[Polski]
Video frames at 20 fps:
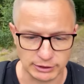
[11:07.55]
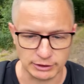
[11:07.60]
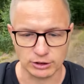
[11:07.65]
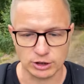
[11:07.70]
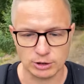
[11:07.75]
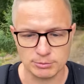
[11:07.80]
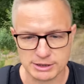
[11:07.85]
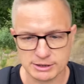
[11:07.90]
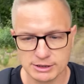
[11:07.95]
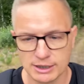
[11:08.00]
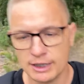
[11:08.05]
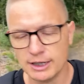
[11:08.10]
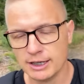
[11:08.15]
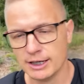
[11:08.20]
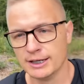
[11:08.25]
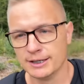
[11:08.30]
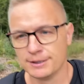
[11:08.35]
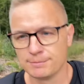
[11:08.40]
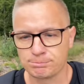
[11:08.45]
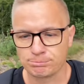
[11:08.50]
Natomiast
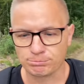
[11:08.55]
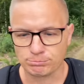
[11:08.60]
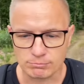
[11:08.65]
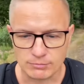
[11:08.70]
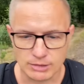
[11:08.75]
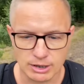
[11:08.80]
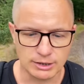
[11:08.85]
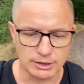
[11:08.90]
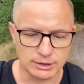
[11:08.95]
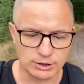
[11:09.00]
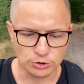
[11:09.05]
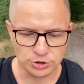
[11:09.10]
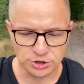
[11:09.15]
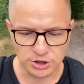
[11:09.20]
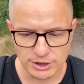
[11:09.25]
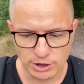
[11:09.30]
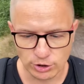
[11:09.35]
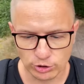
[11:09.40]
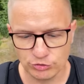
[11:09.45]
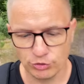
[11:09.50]
Mm, e, to się
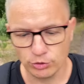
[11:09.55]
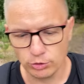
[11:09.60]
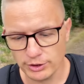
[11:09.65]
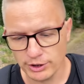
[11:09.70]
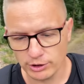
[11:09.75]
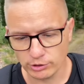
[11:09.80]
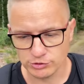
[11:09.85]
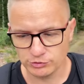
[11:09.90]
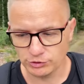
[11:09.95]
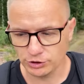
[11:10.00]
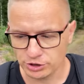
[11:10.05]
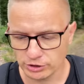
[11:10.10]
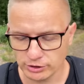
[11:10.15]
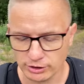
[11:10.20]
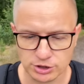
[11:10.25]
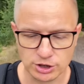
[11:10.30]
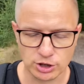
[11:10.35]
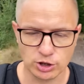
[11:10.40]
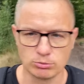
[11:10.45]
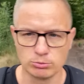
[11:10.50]
nie odwołuje oczywiście do
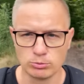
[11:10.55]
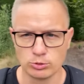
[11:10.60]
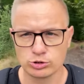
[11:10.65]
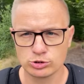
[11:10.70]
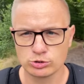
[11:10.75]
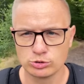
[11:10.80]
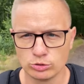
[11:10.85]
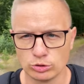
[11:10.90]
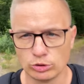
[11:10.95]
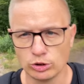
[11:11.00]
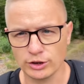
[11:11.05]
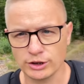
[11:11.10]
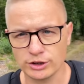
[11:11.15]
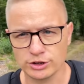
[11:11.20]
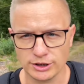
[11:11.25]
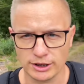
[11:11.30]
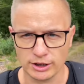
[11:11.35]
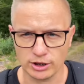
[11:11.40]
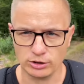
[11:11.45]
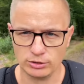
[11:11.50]
naszego mózgu
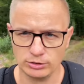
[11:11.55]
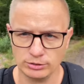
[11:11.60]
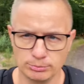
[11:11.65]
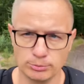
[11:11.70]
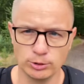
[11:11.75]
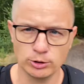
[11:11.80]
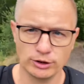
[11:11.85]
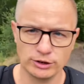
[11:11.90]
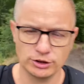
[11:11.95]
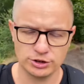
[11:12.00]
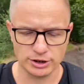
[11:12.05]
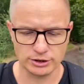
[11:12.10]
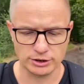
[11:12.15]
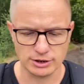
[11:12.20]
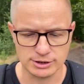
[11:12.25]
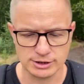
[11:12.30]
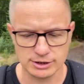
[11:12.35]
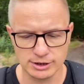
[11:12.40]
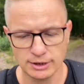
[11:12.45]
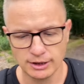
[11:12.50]
logicznego, bo logicznie to
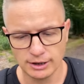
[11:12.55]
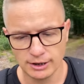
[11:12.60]
jest,